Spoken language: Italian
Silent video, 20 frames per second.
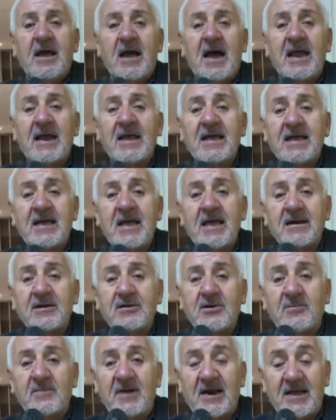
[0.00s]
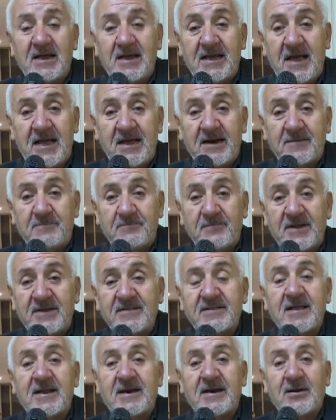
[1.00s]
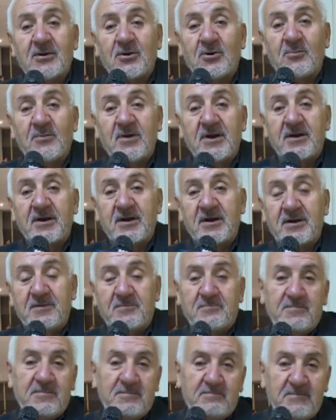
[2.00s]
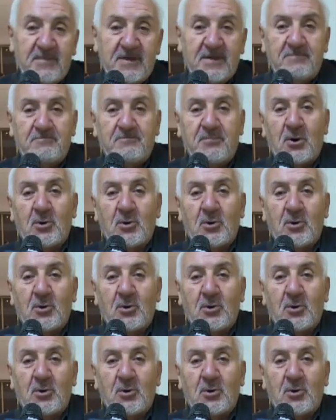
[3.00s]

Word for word: alla guerra come alla guerra, per dirla come i